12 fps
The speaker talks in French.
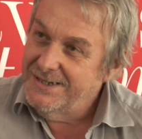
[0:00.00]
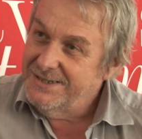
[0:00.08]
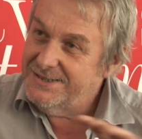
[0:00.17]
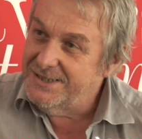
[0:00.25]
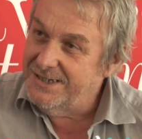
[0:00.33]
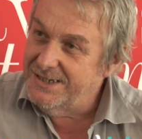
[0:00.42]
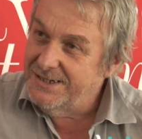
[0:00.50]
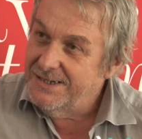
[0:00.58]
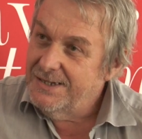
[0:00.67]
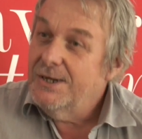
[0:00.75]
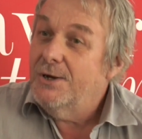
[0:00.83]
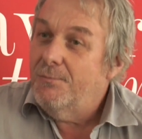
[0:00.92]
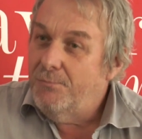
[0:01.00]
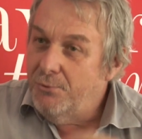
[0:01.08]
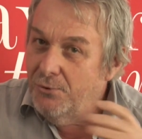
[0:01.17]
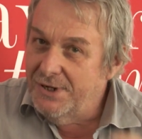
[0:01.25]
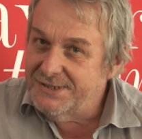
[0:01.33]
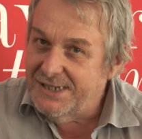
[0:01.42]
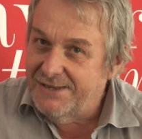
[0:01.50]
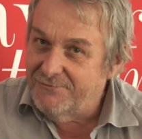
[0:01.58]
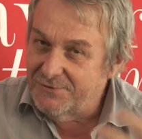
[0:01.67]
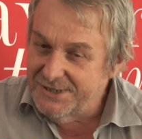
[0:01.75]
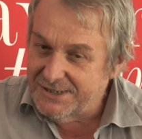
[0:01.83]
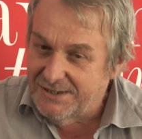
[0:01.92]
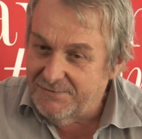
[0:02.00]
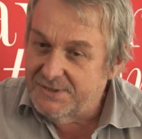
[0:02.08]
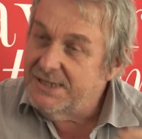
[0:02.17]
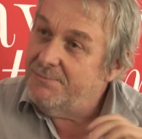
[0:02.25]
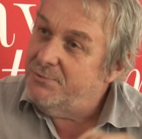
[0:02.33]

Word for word: c'est plus les élèves font des activités,